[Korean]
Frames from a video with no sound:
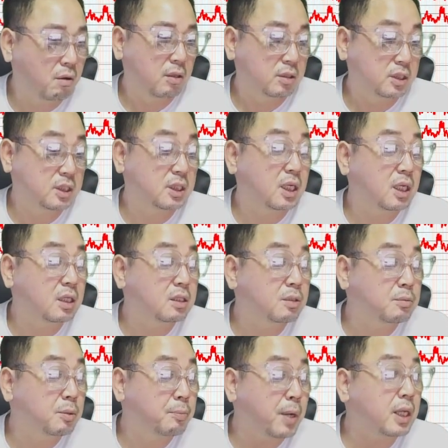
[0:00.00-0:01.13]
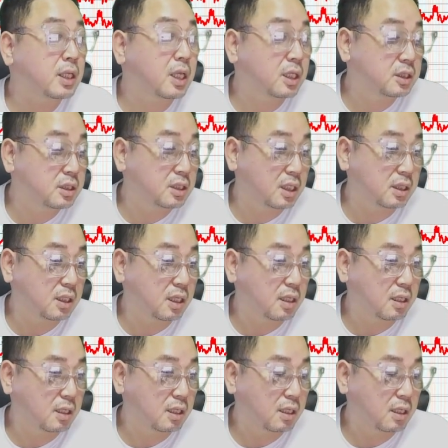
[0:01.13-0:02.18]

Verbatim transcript: 시장의 흐름을 빨리 캐치를 한다.